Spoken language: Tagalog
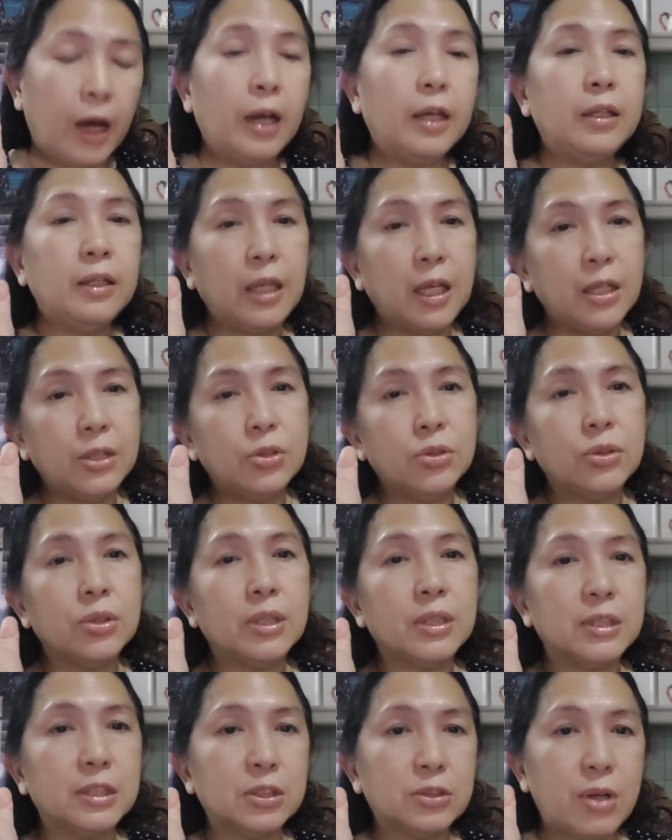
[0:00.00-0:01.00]
our nature
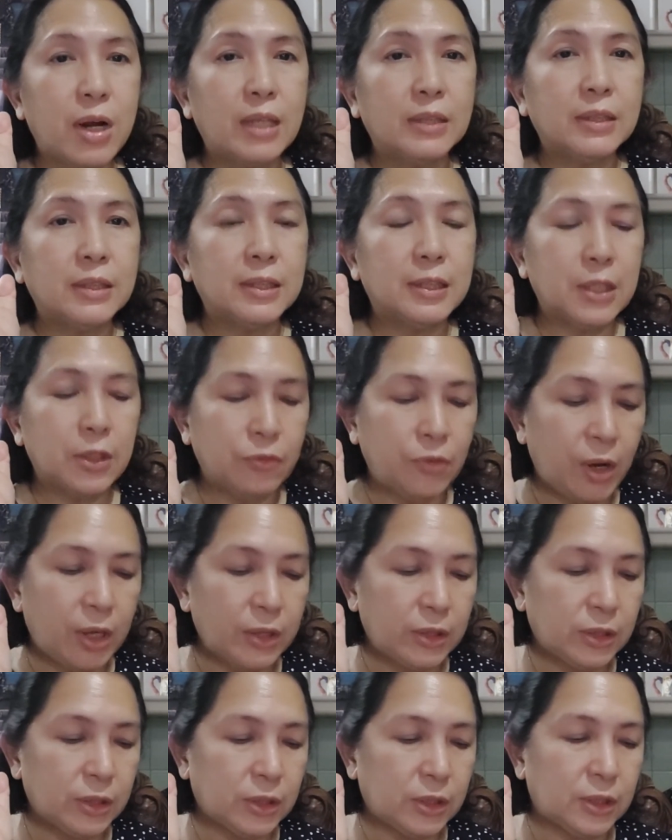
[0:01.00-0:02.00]
as trusses and
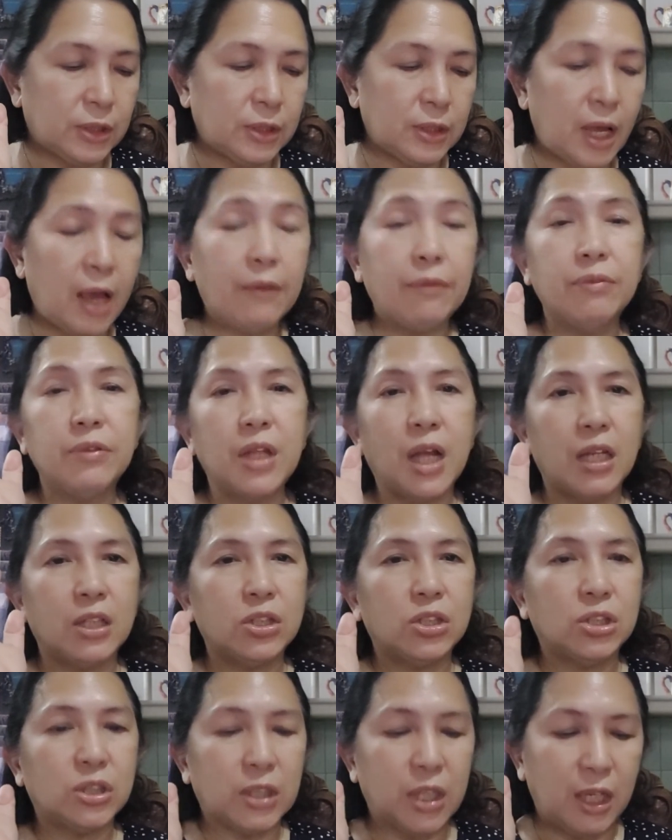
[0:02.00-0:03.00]
resters have
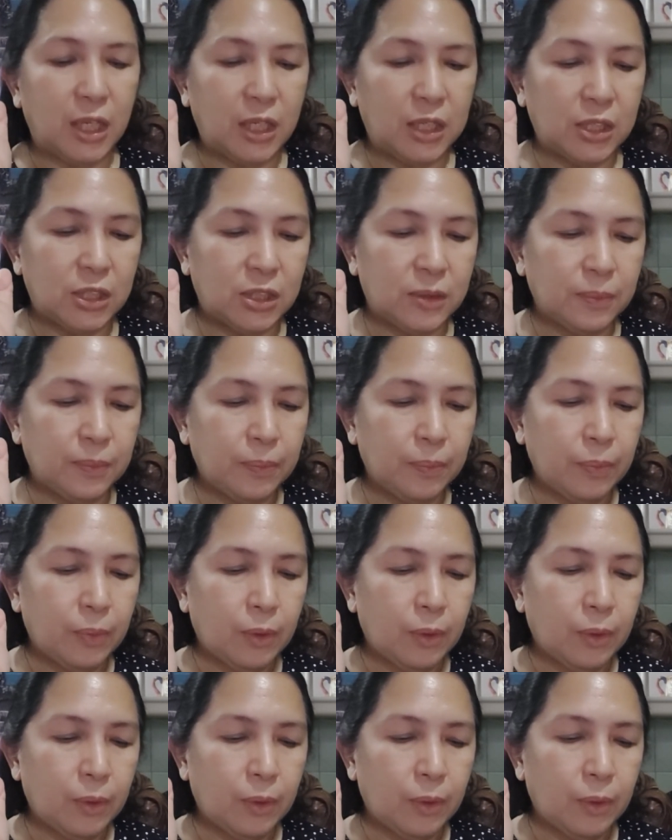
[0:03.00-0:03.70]
not changed.